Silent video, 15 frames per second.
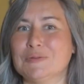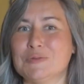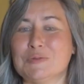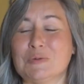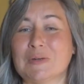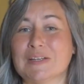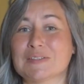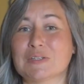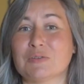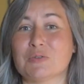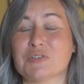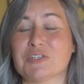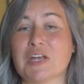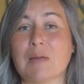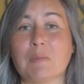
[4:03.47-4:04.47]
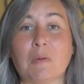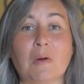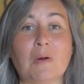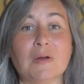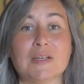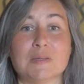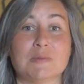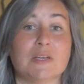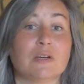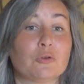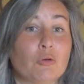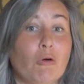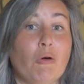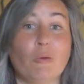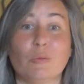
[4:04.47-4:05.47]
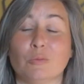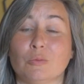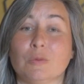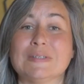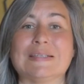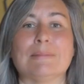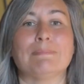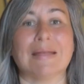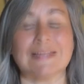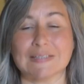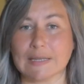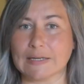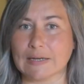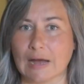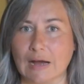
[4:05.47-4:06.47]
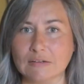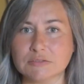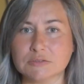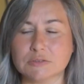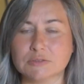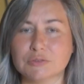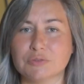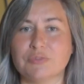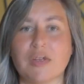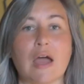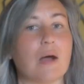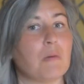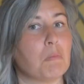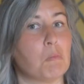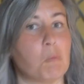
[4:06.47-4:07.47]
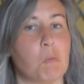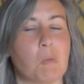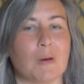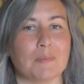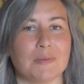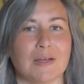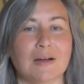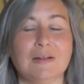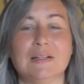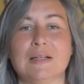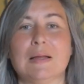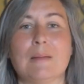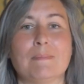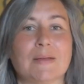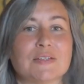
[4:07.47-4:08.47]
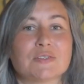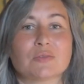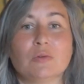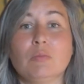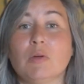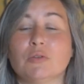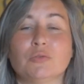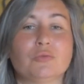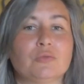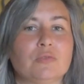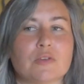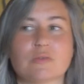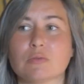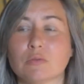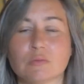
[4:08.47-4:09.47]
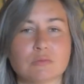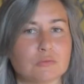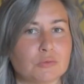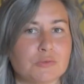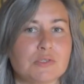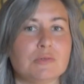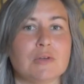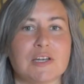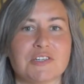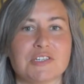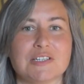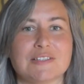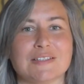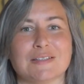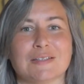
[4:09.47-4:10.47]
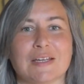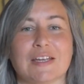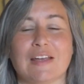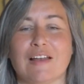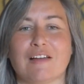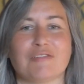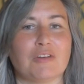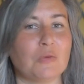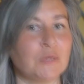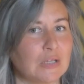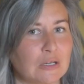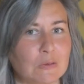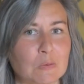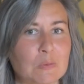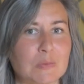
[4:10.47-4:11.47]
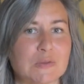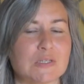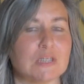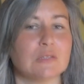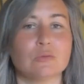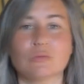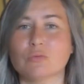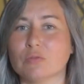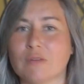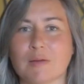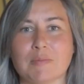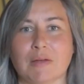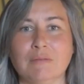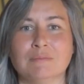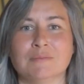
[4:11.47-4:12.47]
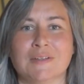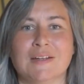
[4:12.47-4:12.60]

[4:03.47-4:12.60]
Du coup, qu'est-ce que votre chien apprend Eh bien qu'en concours, c'est pas très grave de faire moins bien parce que bah, de toute façon, on continue l'agilité et à la fin, on est récompensé, donc tout va bien.